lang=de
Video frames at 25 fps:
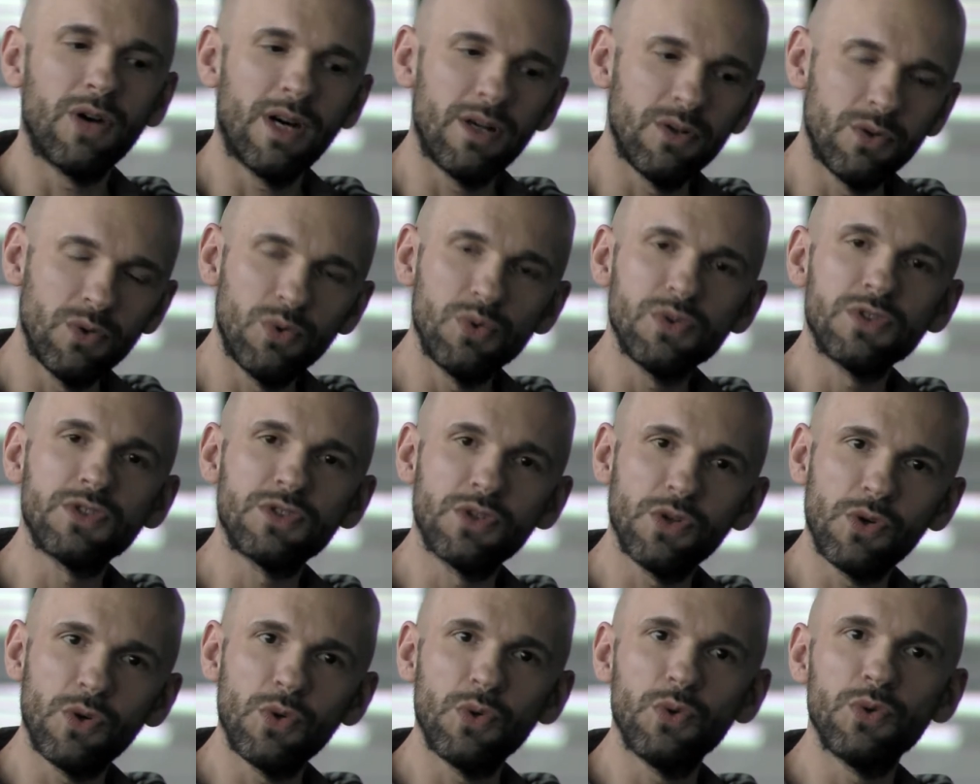
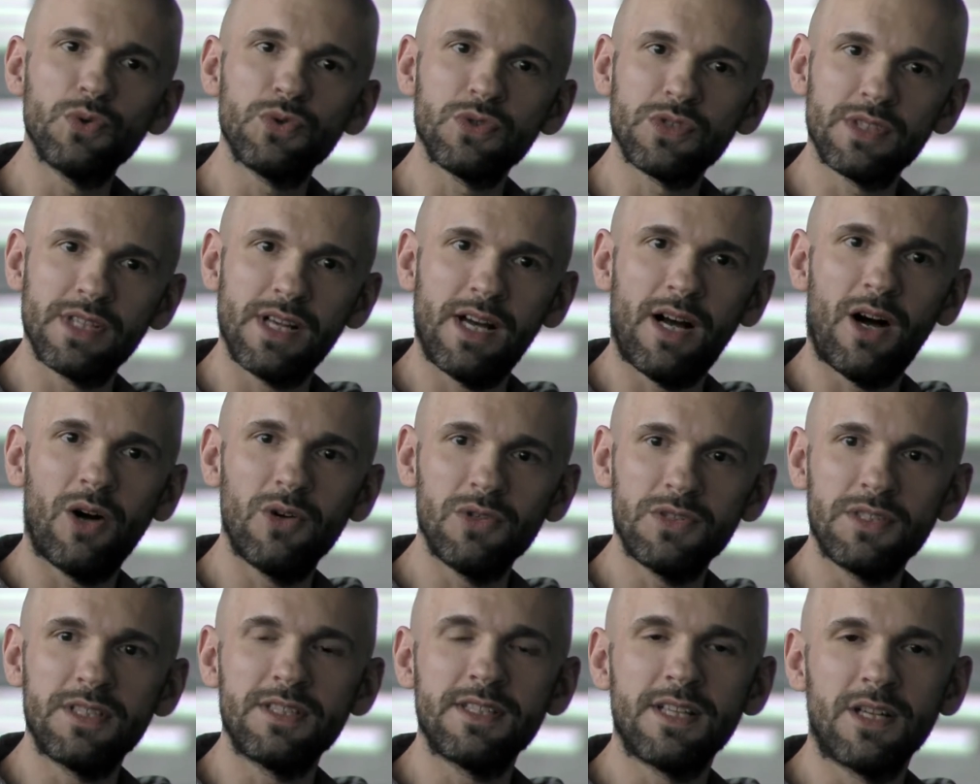losgelöst
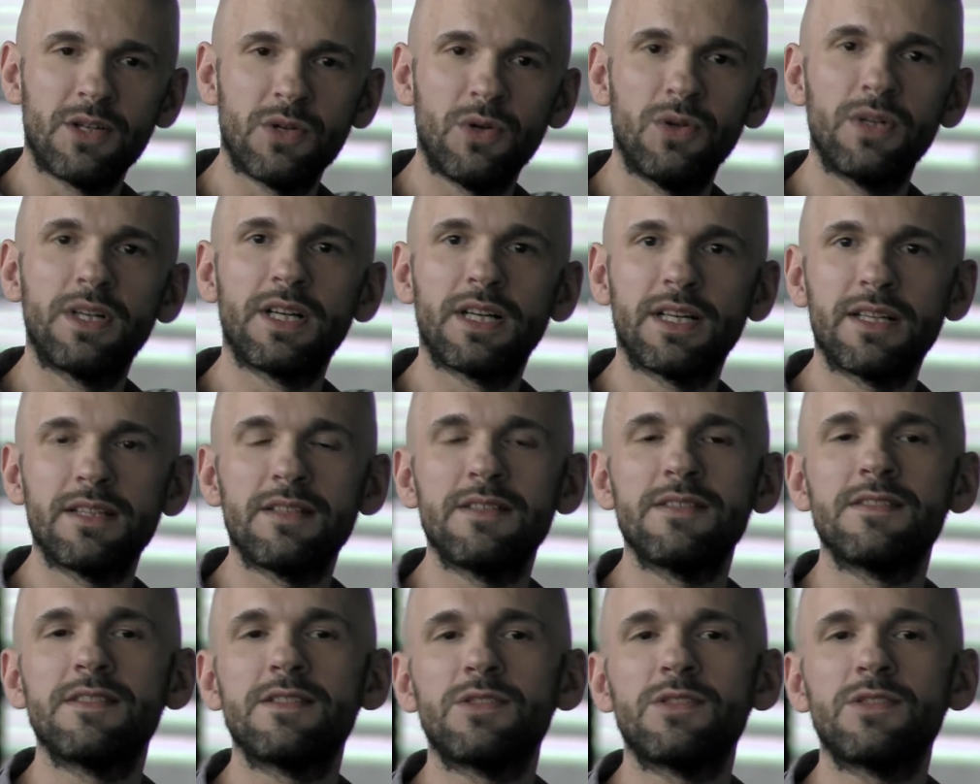aus dieser konkreten